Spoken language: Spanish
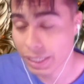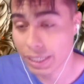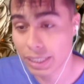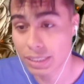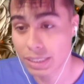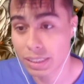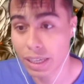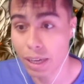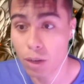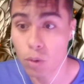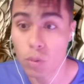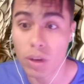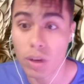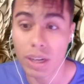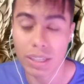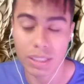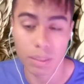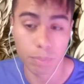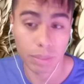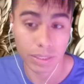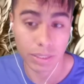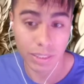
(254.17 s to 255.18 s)
que sabe
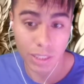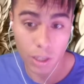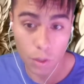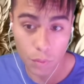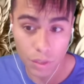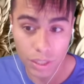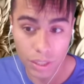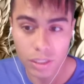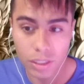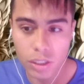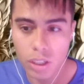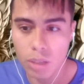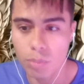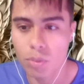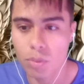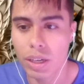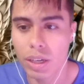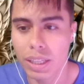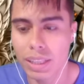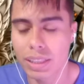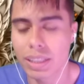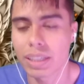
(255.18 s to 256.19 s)
jugar demasiado bien,
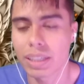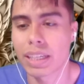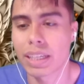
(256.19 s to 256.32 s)
como gente